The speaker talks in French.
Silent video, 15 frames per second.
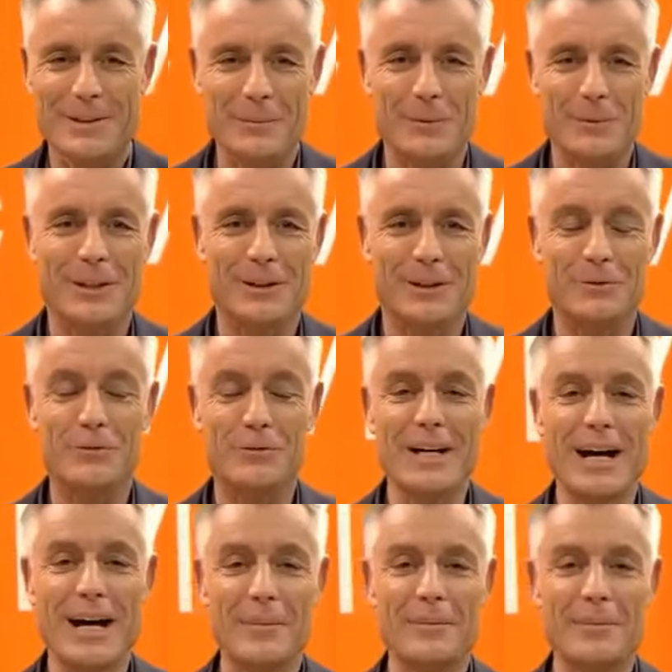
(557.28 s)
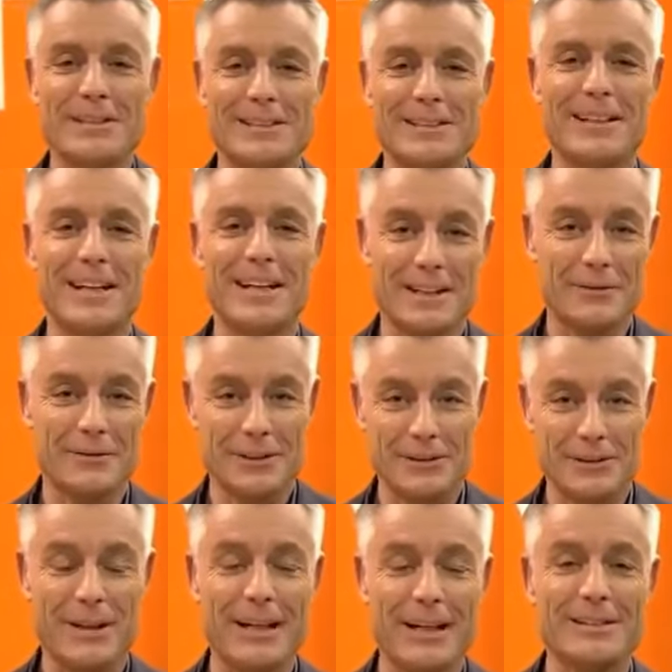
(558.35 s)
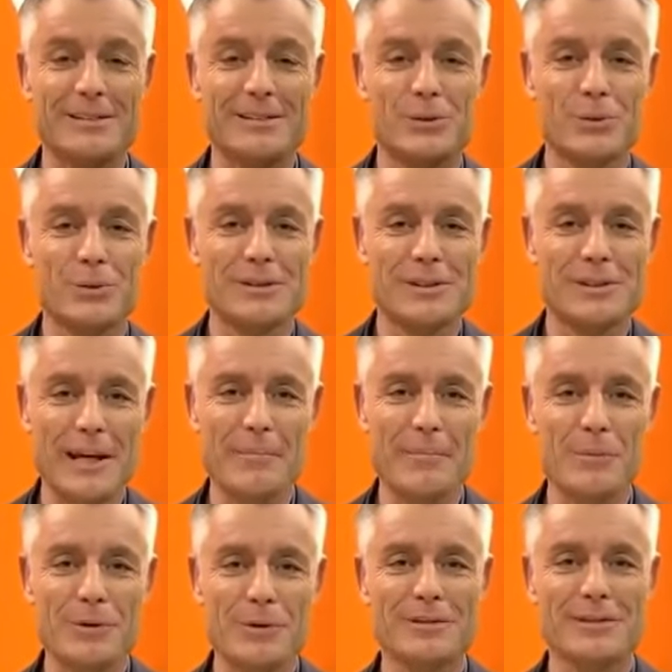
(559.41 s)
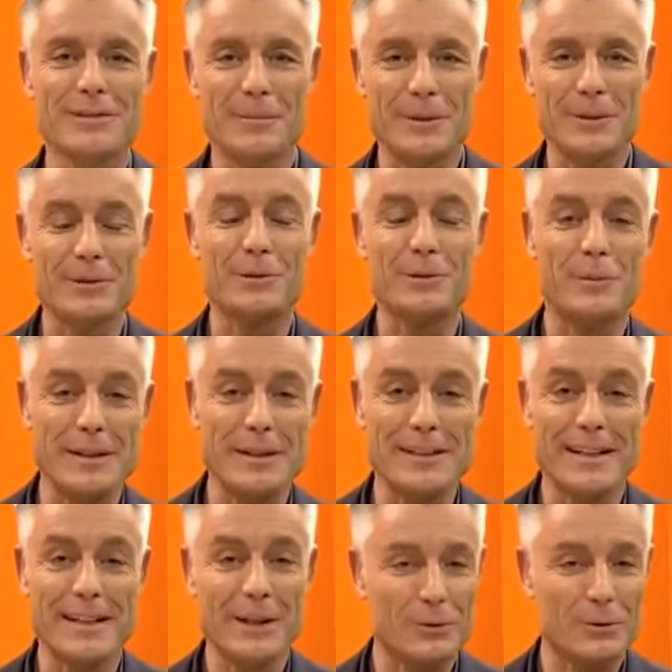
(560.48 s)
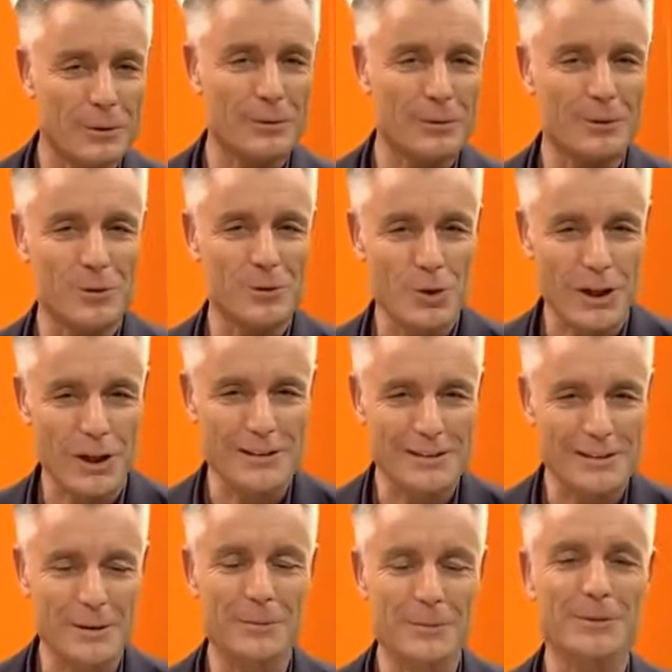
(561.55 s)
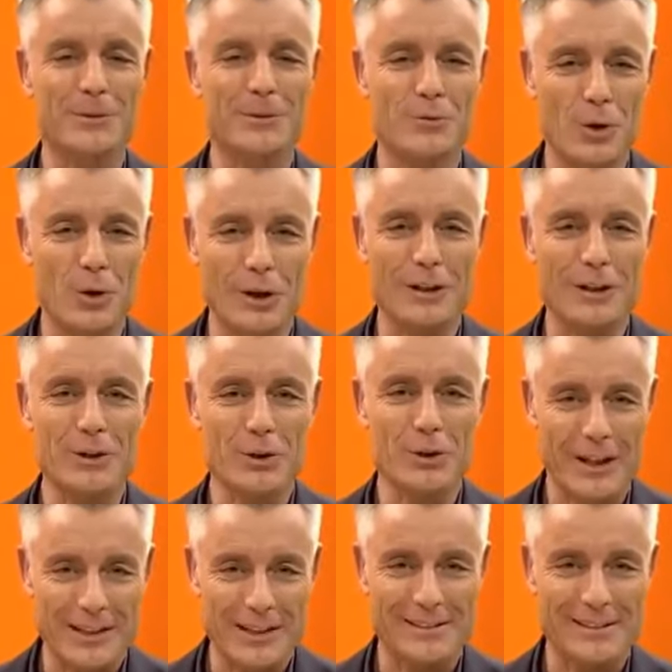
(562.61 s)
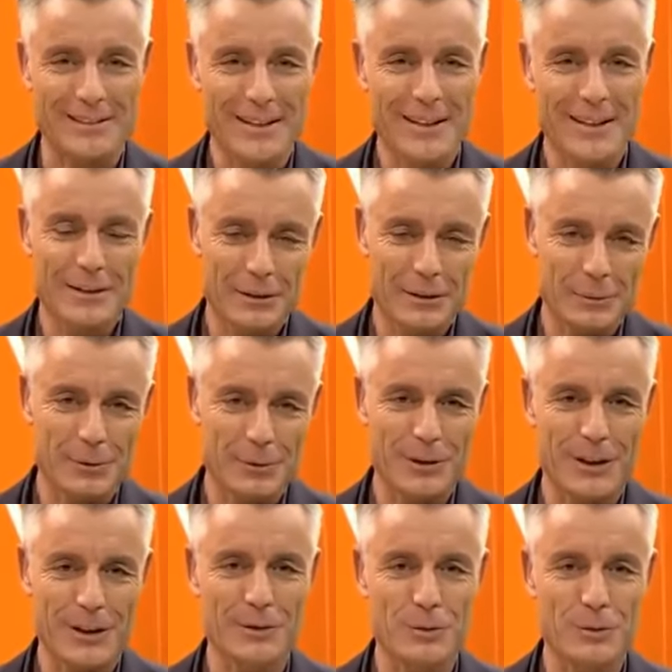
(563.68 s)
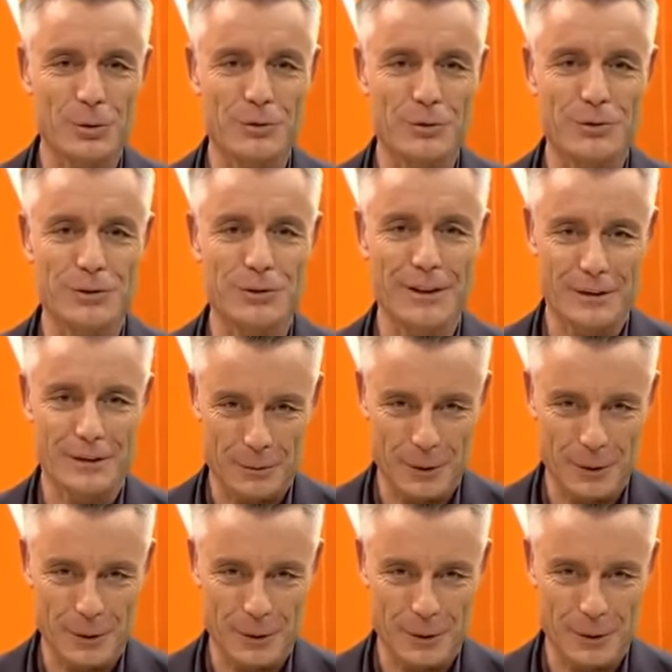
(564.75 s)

Mesdames et messieurs, grâce au Dr Ayrton, nous voilà un peu plus aguerris pour connaître le stress et son fonctionnement et ainsi mieux le gérer. Merci beaucoup et à très bientôt.